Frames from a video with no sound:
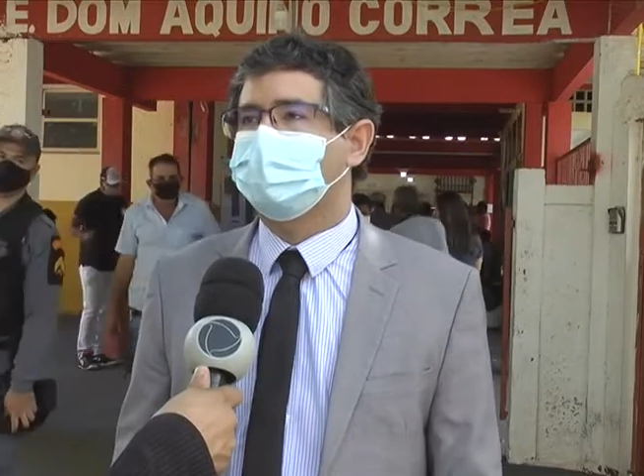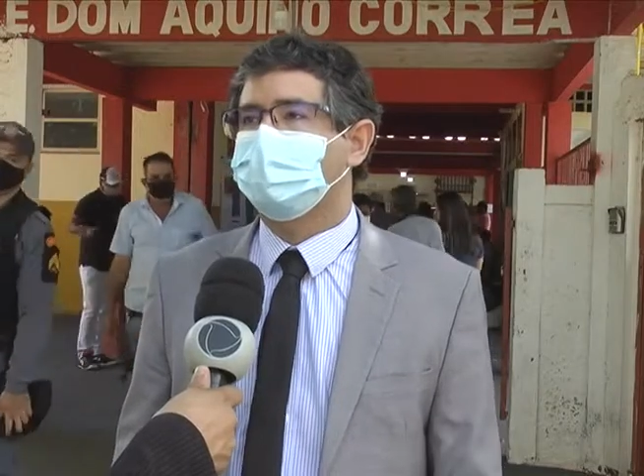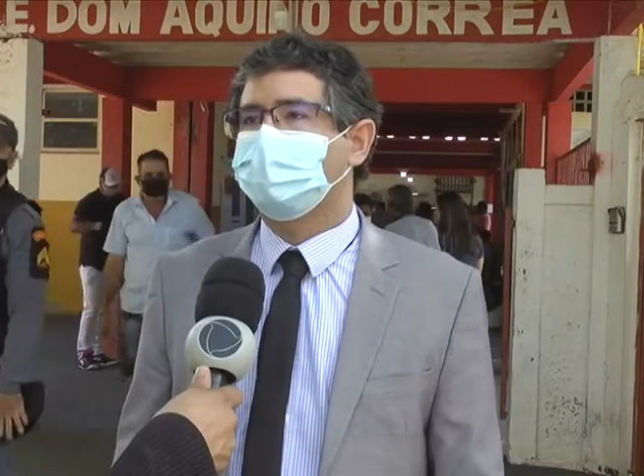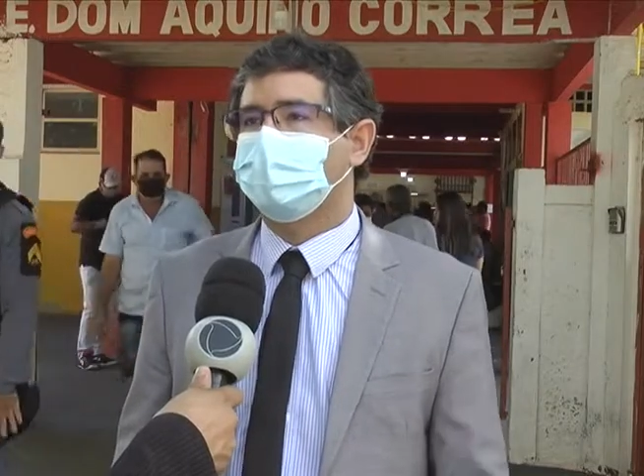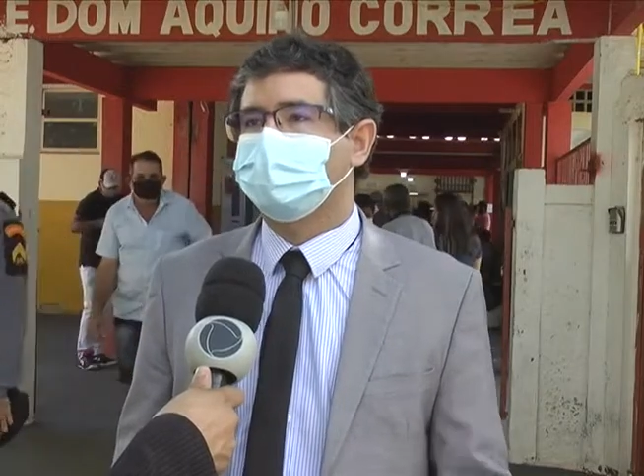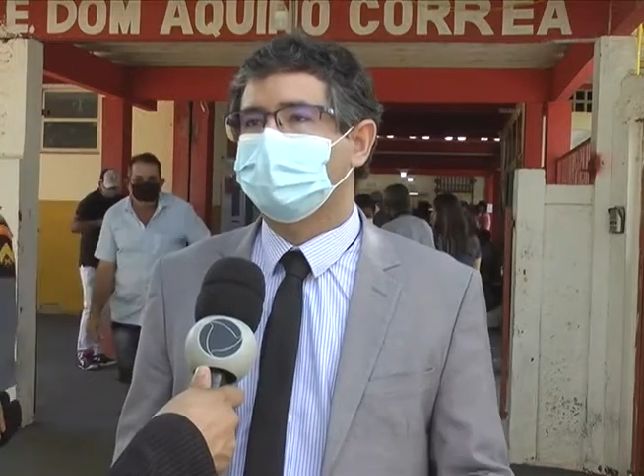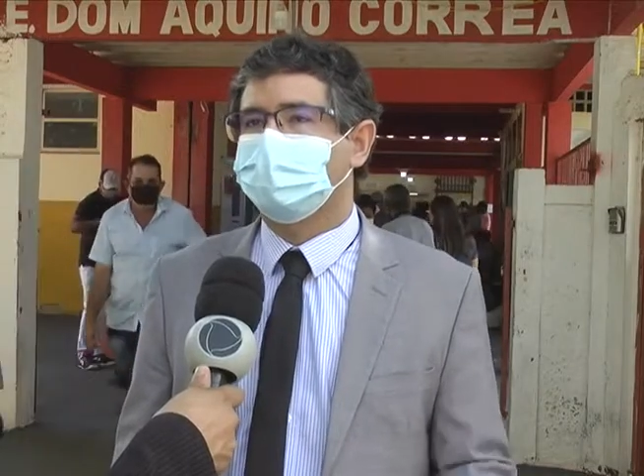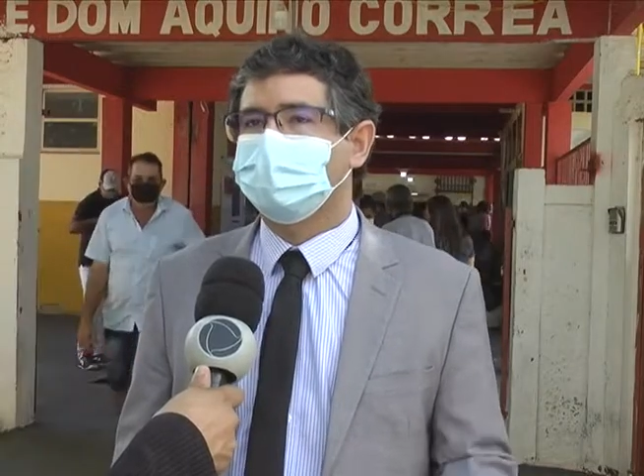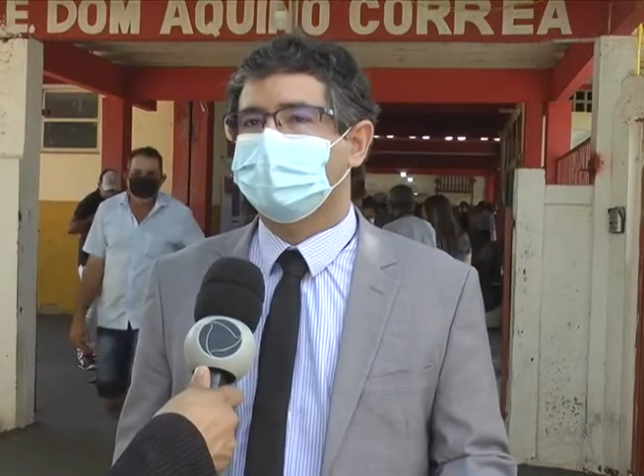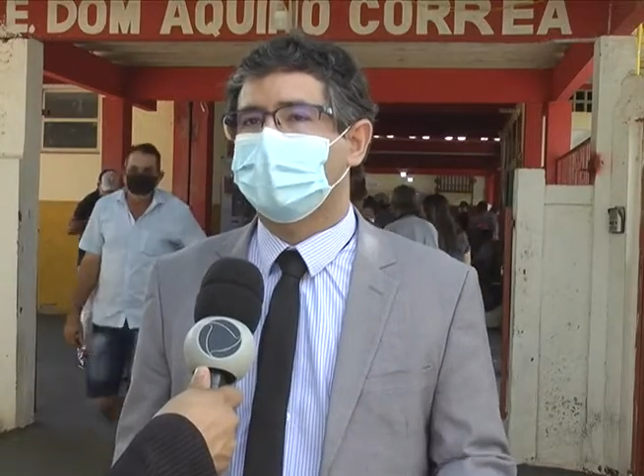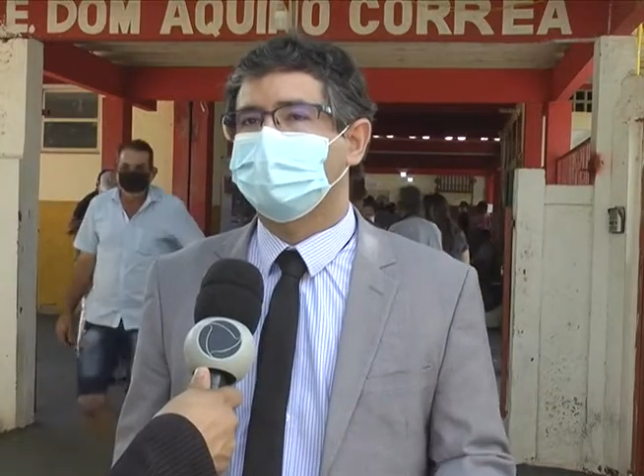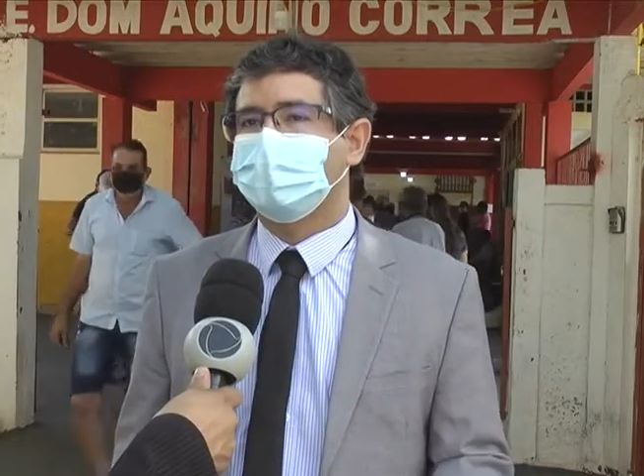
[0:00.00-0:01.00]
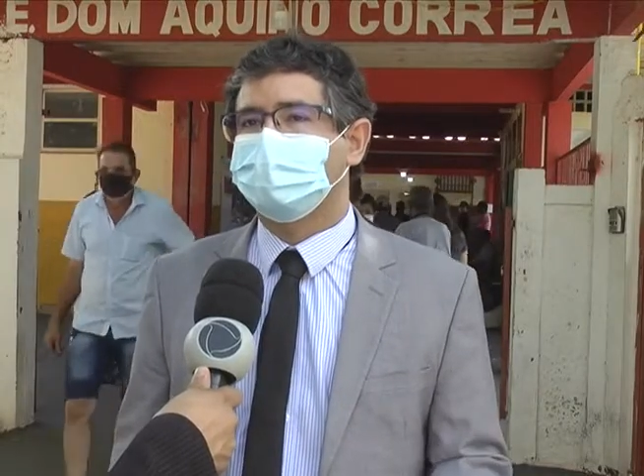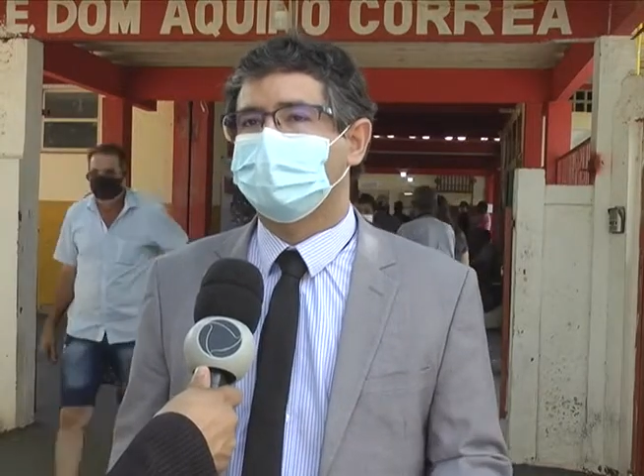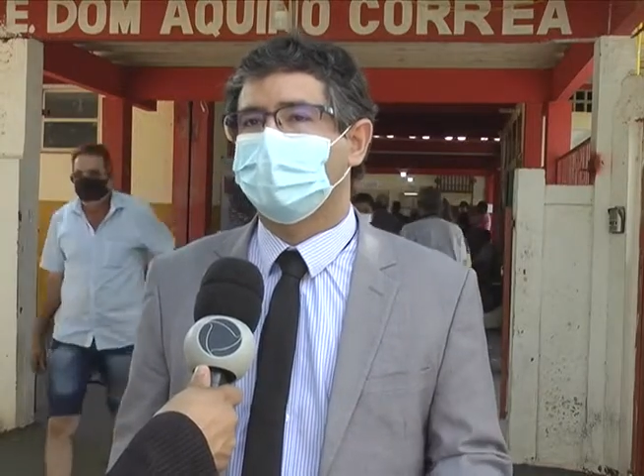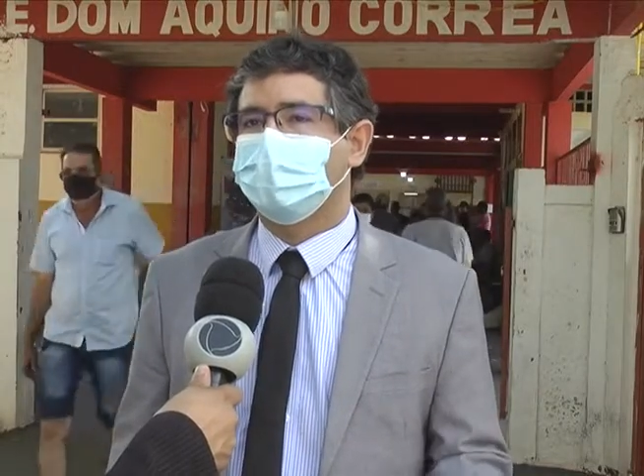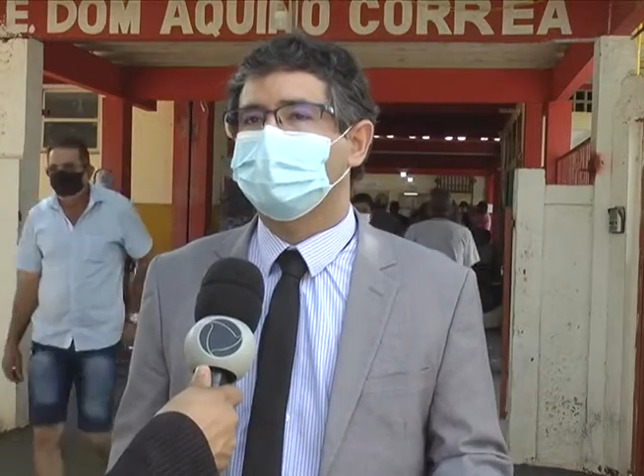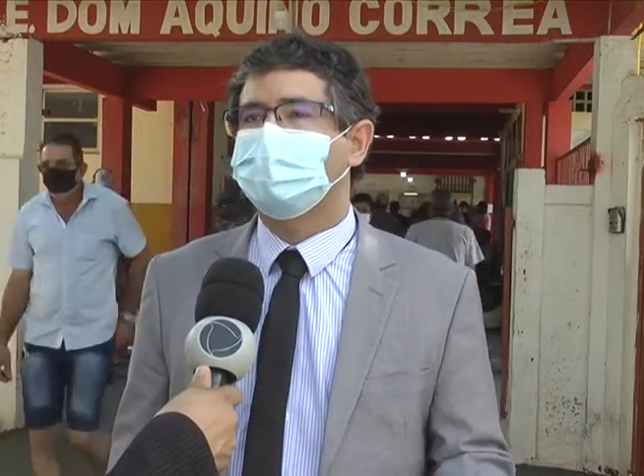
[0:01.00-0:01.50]
estão fazendo
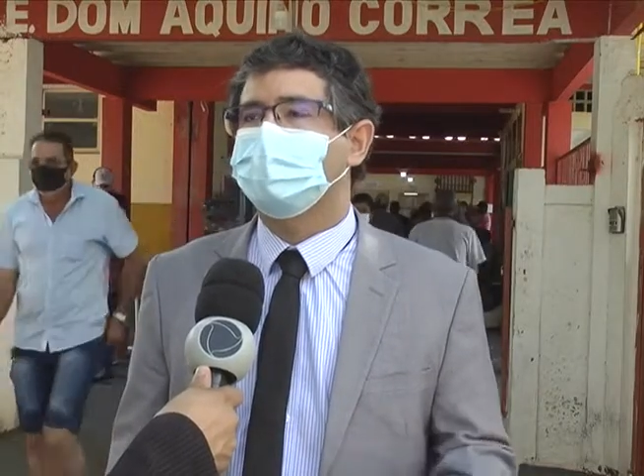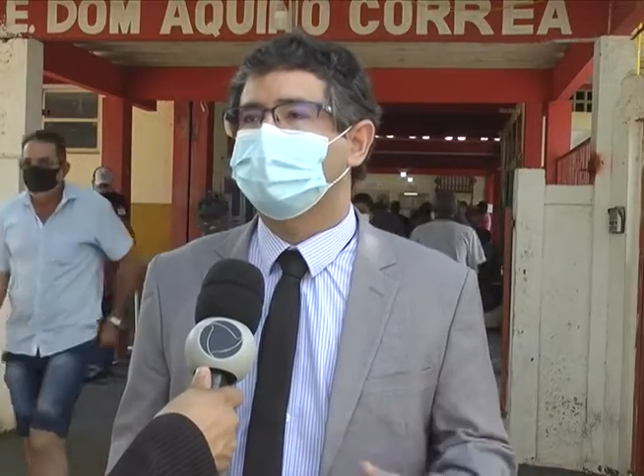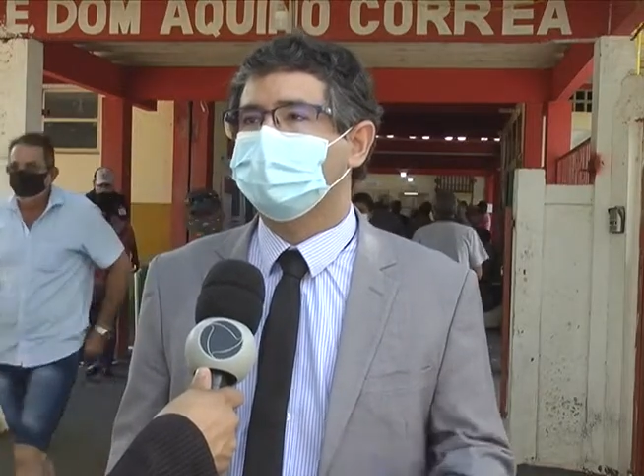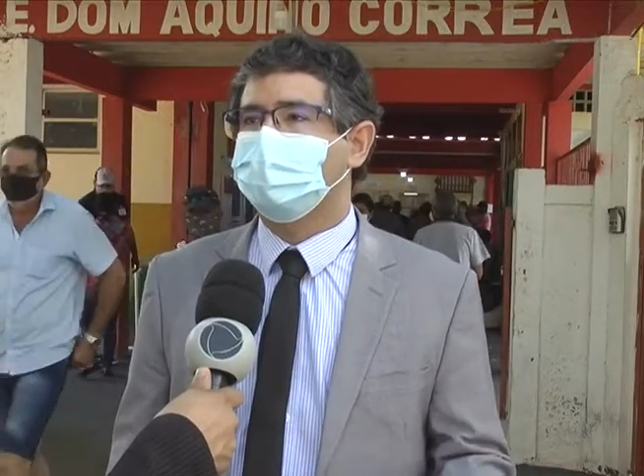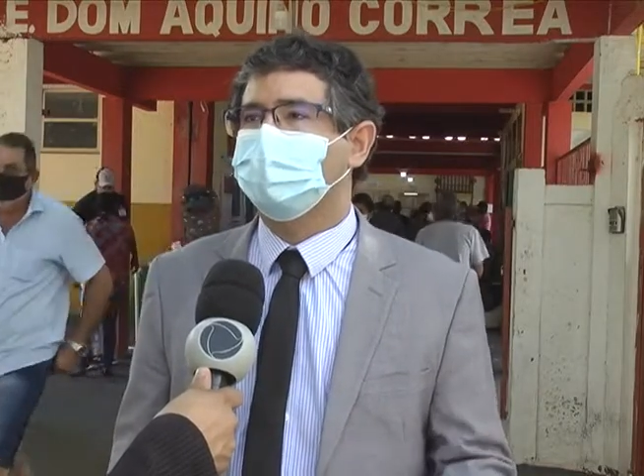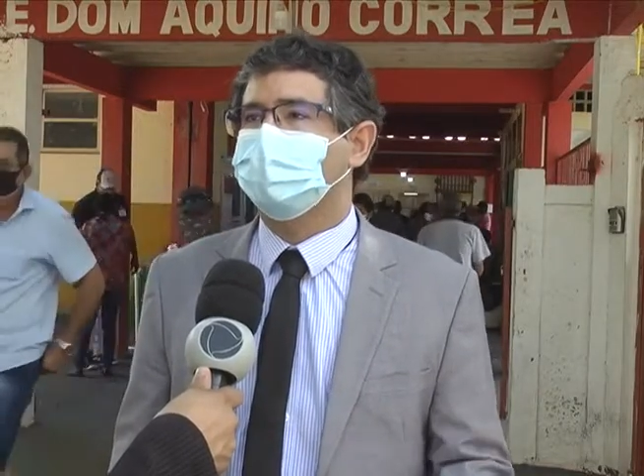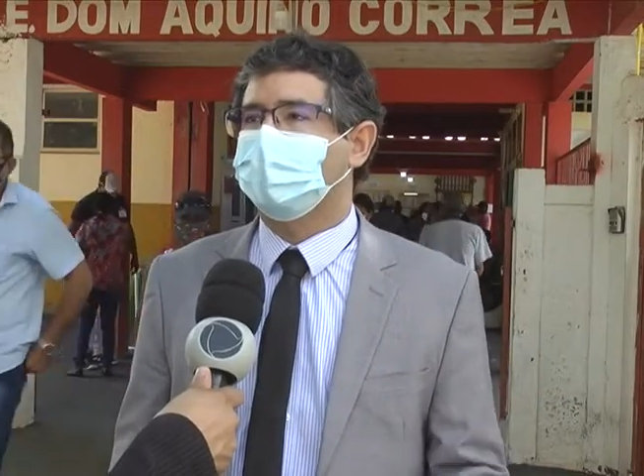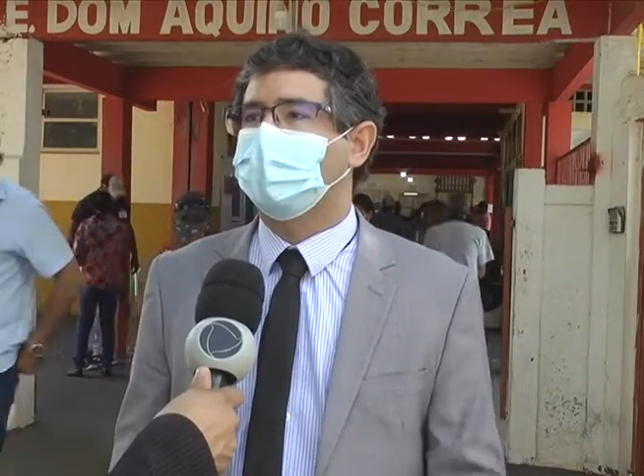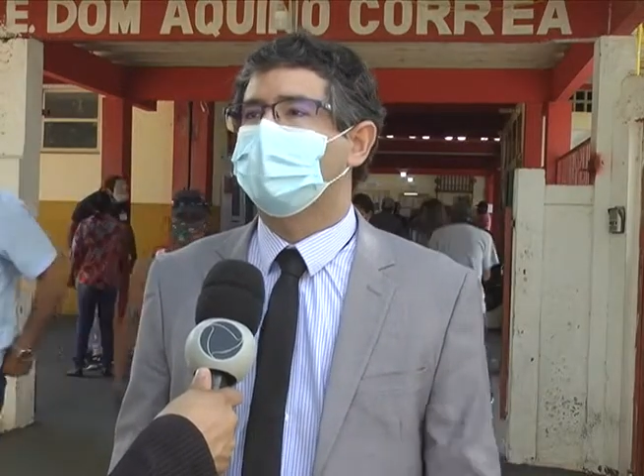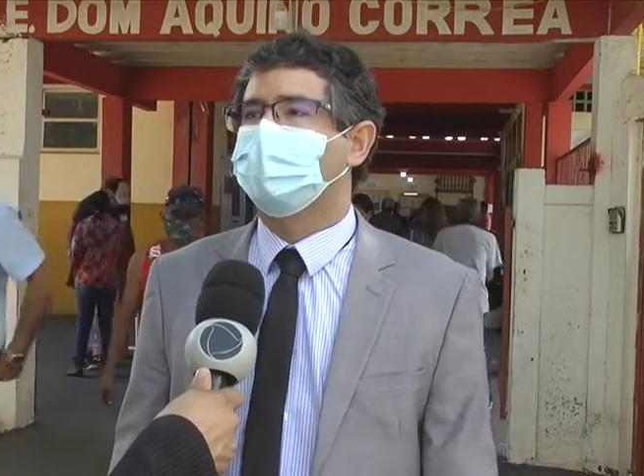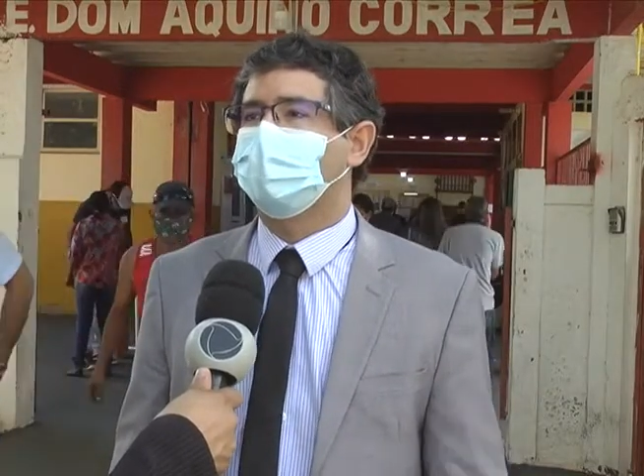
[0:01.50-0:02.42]
fiscalização ostensiva né,